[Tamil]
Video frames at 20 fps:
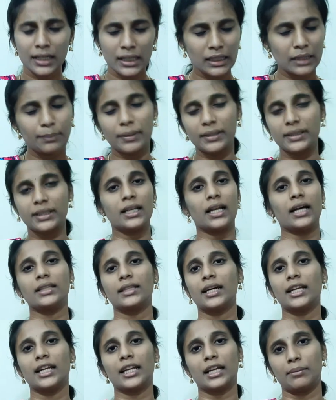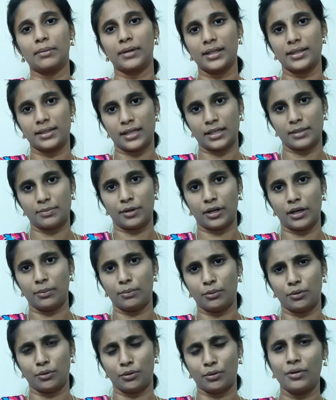இதை பற்றிலாம் தான் இன்றைக்கி நம்ம டிஸ்கஸ் பண்ண
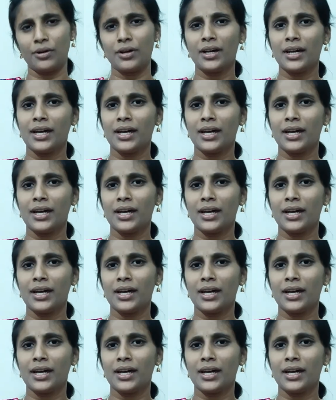போகிறோம்